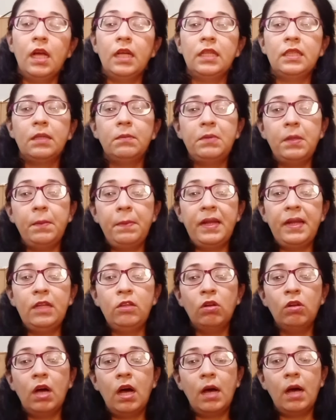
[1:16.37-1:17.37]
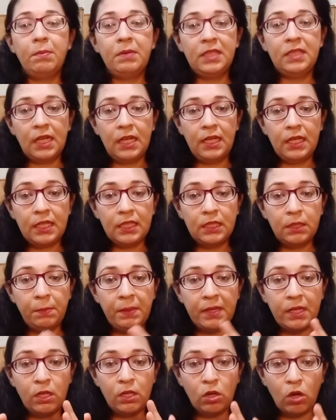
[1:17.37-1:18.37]
सबसे पहले तो आप ये जान लें कि जब
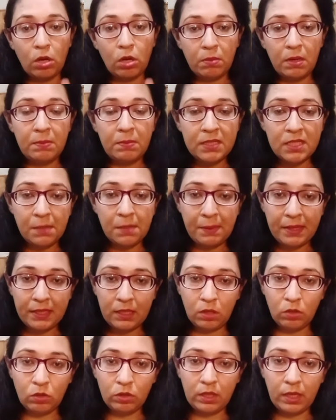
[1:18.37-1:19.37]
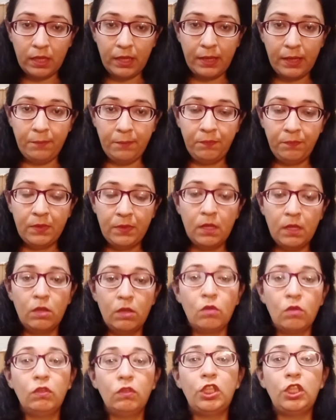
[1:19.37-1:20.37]
एक नॉर्मल बच्चा पैदा होता है
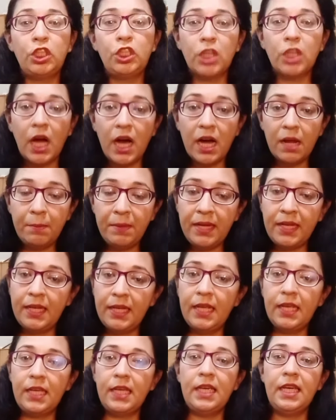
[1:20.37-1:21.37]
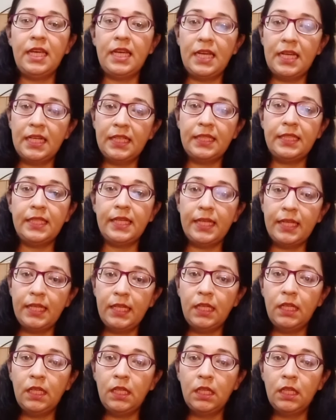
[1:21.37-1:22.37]
तो वो चार महीने की एज से ही
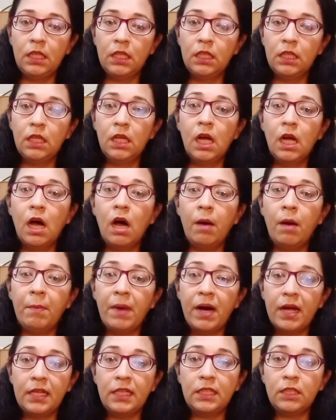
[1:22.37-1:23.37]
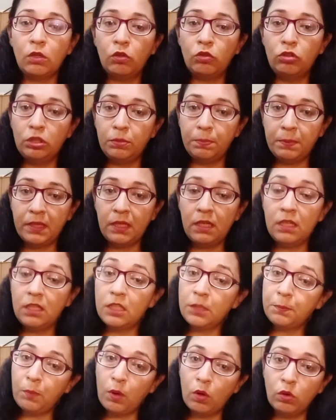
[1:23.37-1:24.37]
हमारे साउंड्स पर
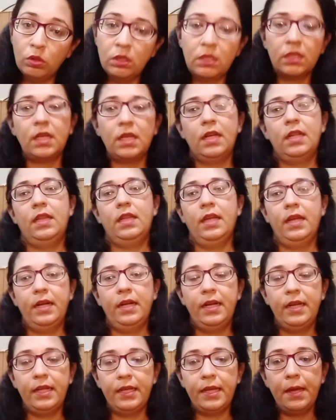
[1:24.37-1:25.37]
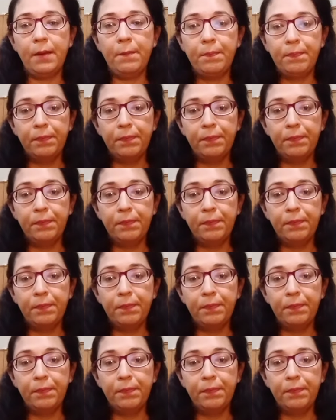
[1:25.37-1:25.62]
रिस्पॉन्स करता है ठीक है